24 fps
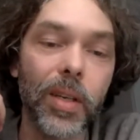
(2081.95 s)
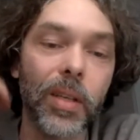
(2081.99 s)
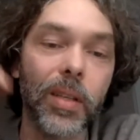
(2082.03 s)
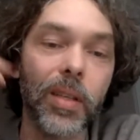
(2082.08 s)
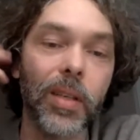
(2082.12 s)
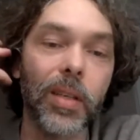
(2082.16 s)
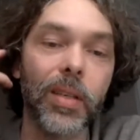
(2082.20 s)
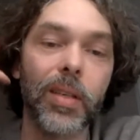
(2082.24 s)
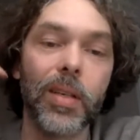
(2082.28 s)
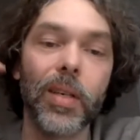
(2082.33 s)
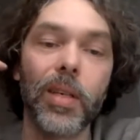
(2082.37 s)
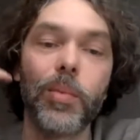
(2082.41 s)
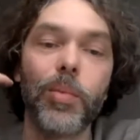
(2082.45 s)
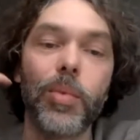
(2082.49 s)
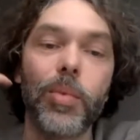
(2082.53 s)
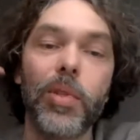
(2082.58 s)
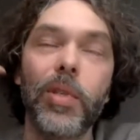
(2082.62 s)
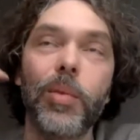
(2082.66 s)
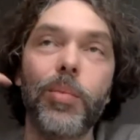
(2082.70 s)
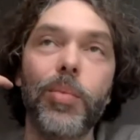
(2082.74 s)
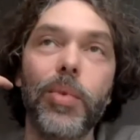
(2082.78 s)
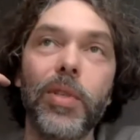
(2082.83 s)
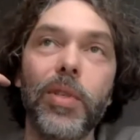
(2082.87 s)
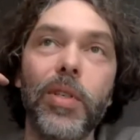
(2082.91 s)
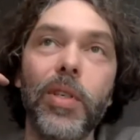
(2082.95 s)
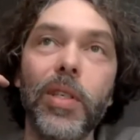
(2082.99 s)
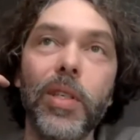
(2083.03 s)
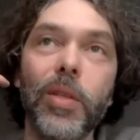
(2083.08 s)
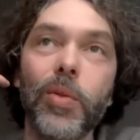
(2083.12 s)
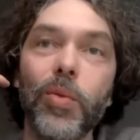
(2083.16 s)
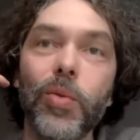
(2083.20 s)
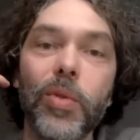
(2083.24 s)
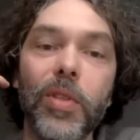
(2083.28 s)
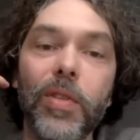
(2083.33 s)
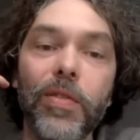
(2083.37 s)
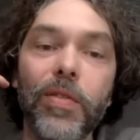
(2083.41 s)
Я так как бы типа
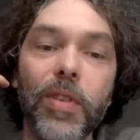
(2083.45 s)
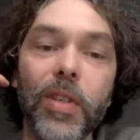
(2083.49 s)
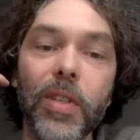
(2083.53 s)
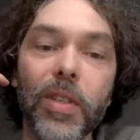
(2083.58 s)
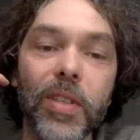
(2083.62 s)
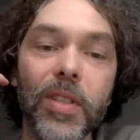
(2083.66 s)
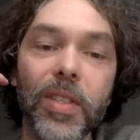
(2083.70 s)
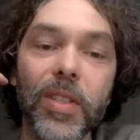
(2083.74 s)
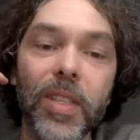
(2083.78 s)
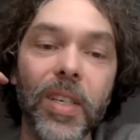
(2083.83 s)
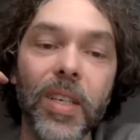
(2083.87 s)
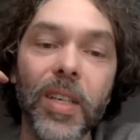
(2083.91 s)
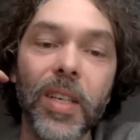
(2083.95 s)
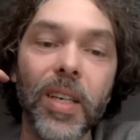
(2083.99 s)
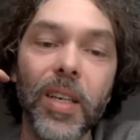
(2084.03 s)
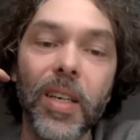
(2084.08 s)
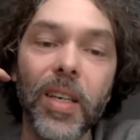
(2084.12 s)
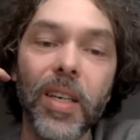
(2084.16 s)
сильно удивился,